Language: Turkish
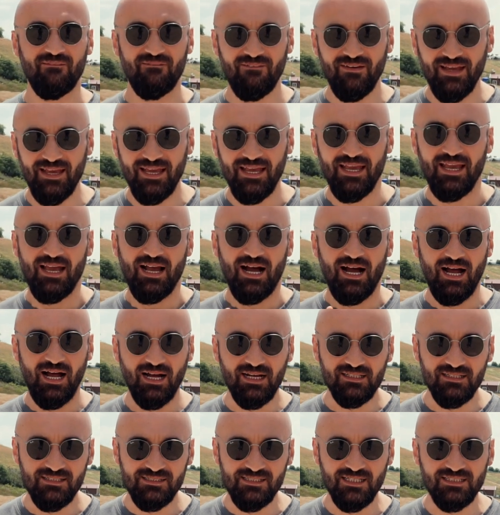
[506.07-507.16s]
ve
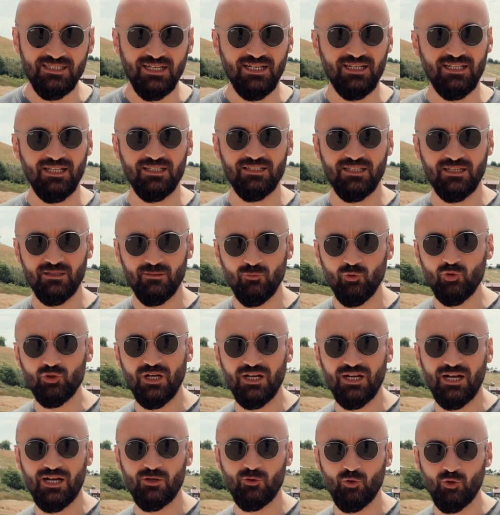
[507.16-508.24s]
aklınıza takılanları
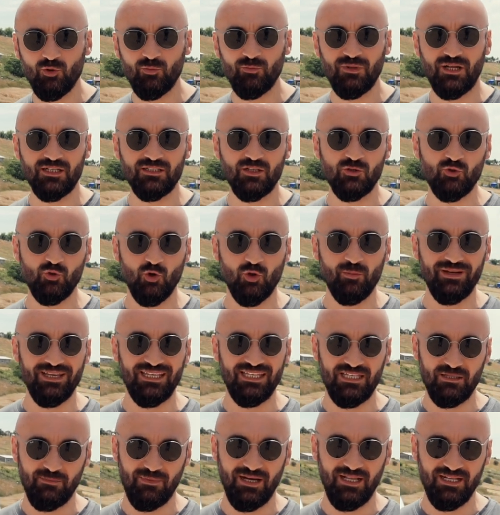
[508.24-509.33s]
mutlaka yorumlarda sormayı
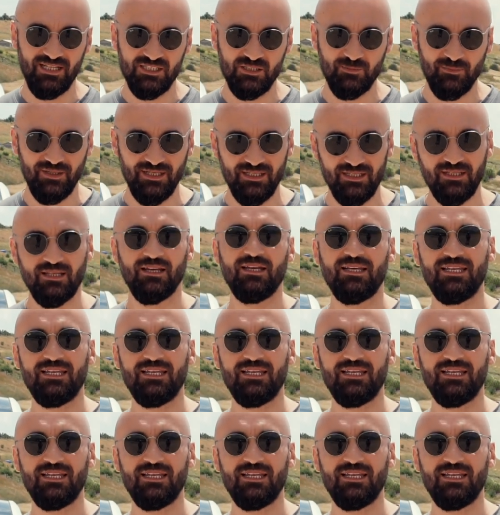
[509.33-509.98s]
ihmal etmeyin.